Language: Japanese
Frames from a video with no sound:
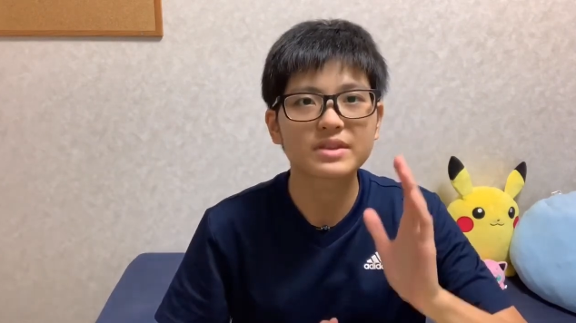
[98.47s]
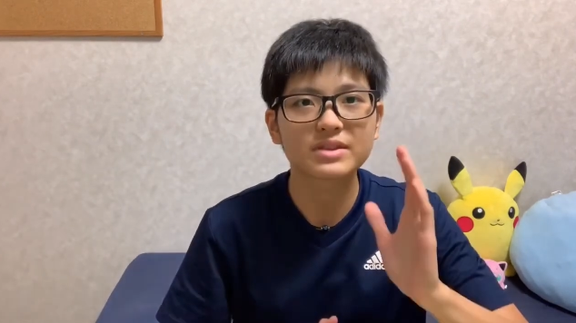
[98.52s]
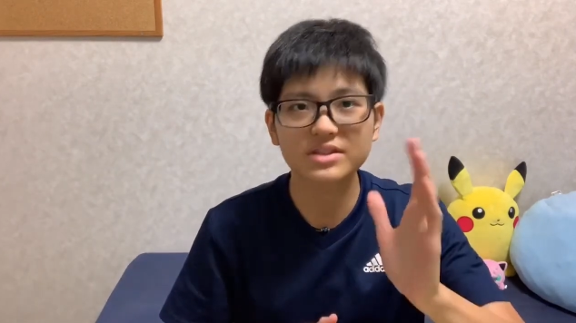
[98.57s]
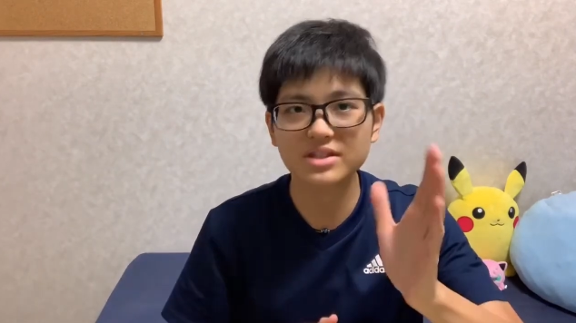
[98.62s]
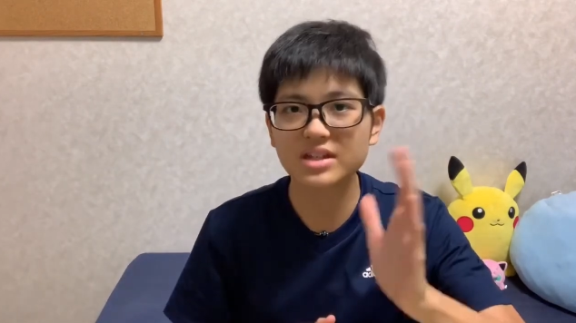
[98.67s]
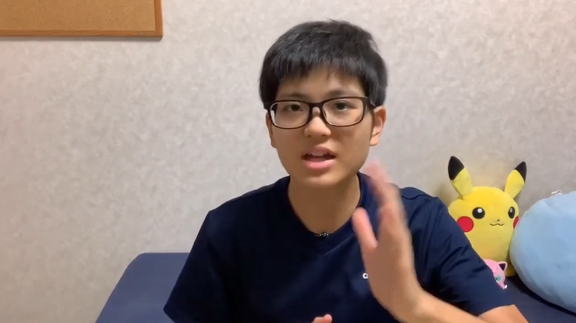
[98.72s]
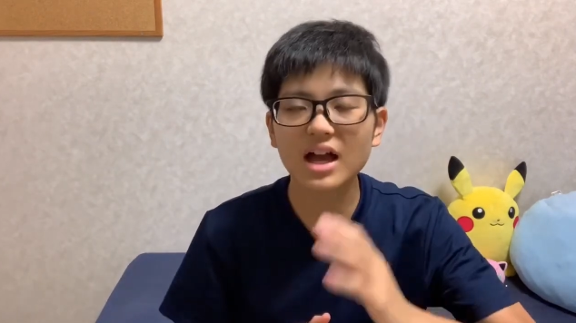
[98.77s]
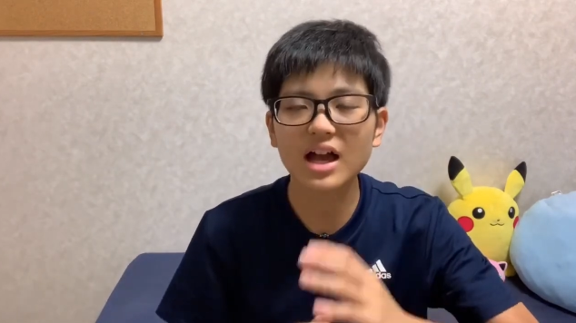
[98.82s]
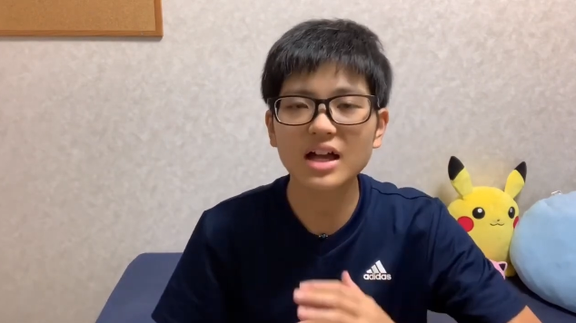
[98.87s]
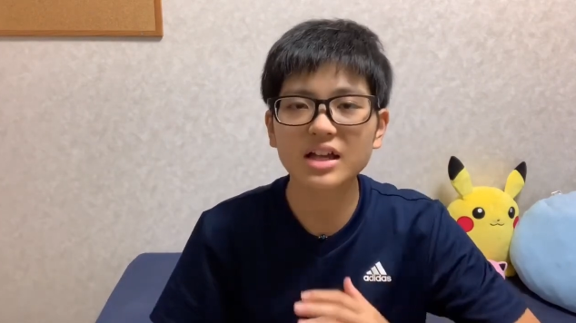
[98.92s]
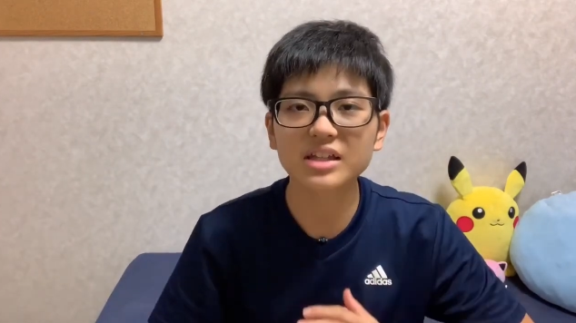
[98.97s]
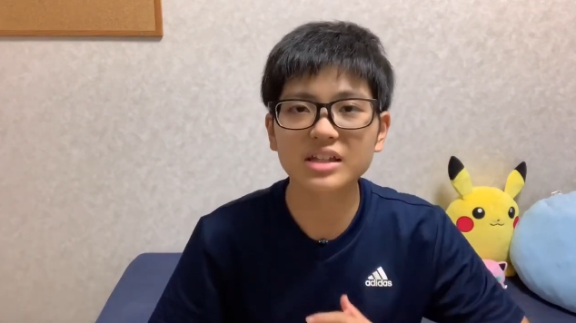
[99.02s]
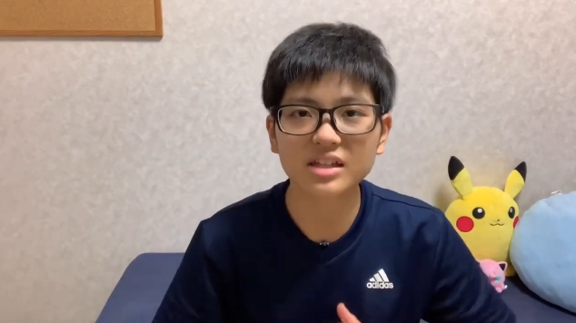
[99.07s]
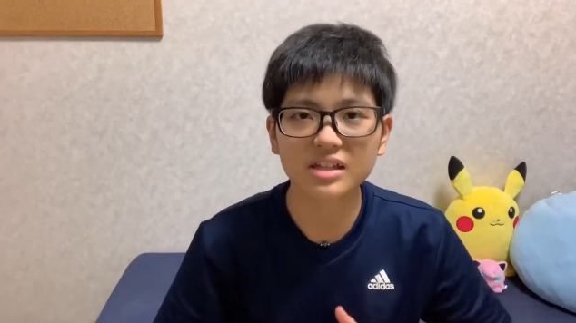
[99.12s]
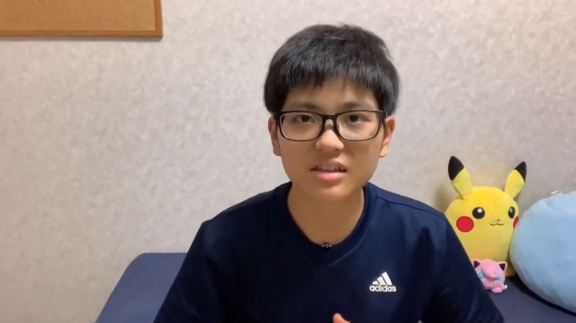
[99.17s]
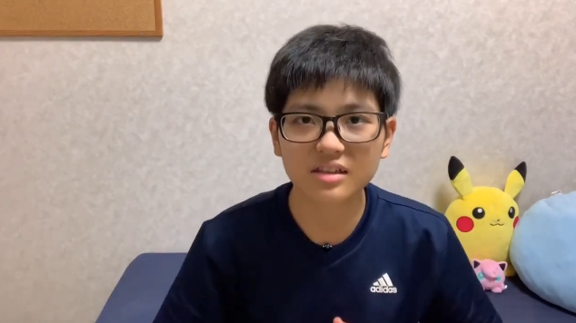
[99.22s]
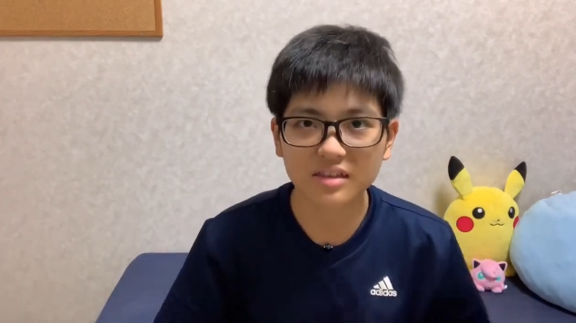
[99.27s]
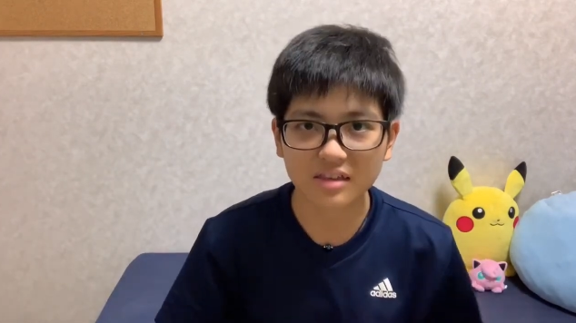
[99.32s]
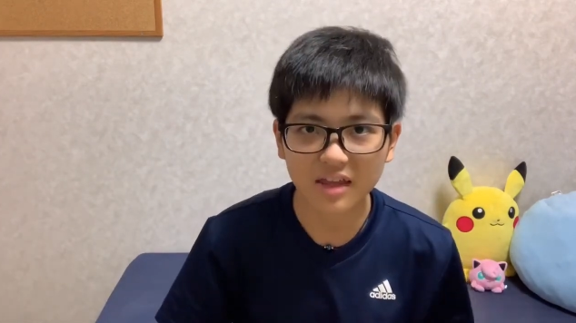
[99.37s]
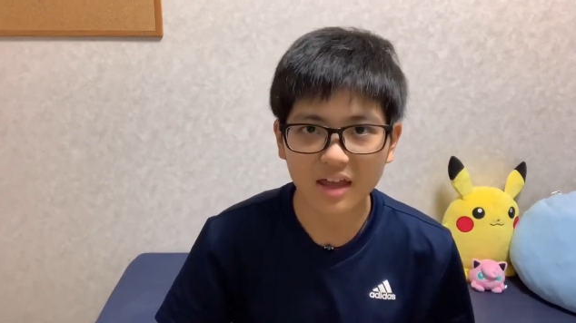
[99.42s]
自販
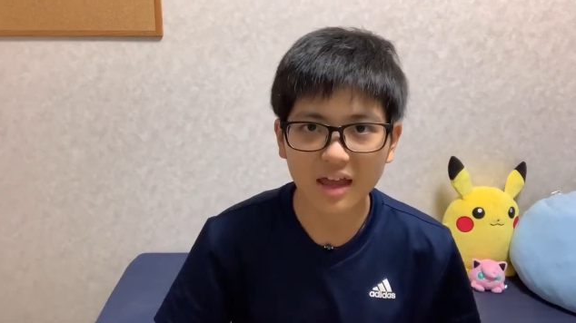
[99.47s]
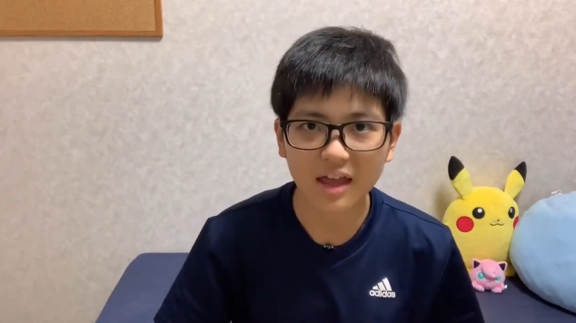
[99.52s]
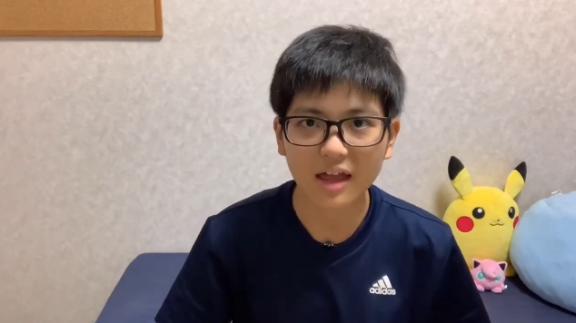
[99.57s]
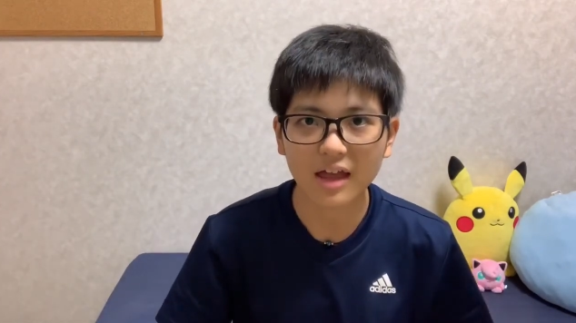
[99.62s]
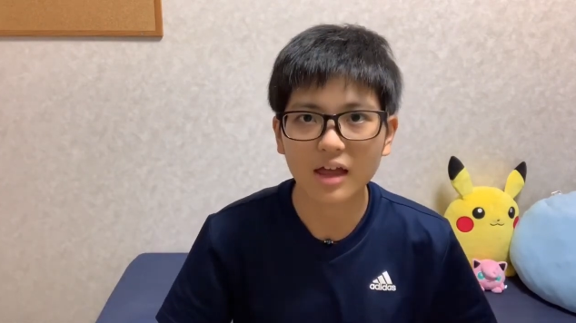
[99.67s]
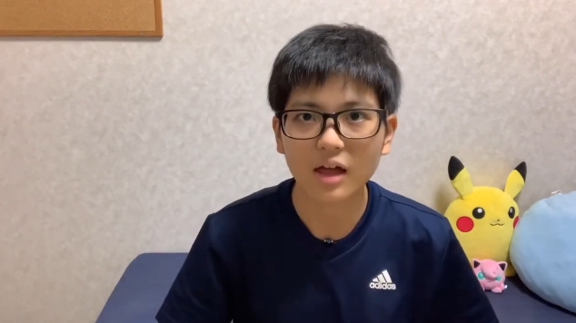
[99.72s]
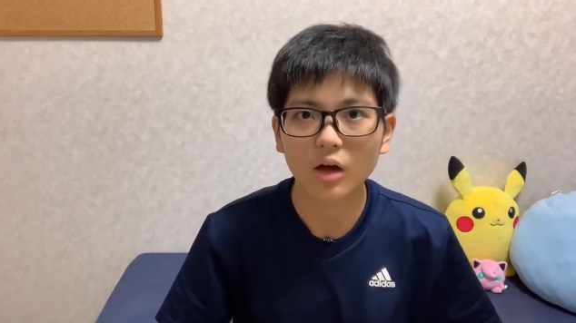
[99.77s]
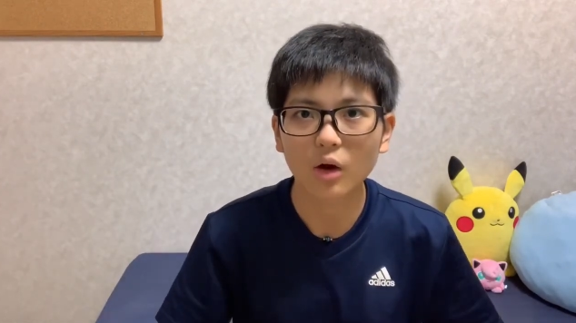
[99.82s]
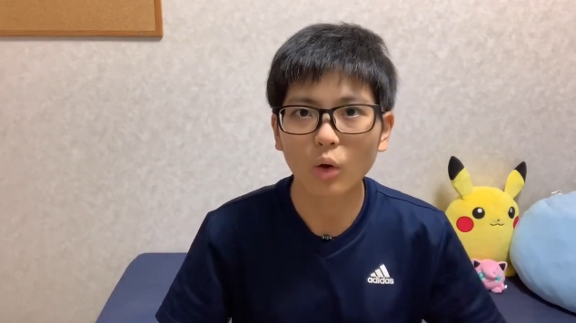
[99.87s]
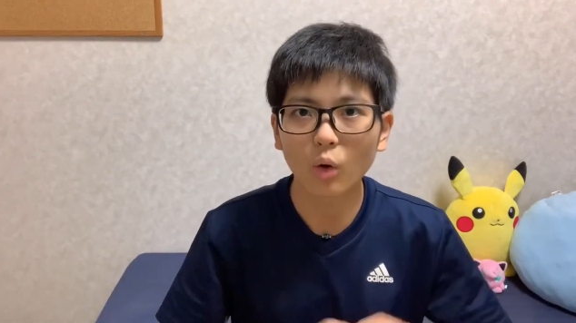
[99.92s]
機って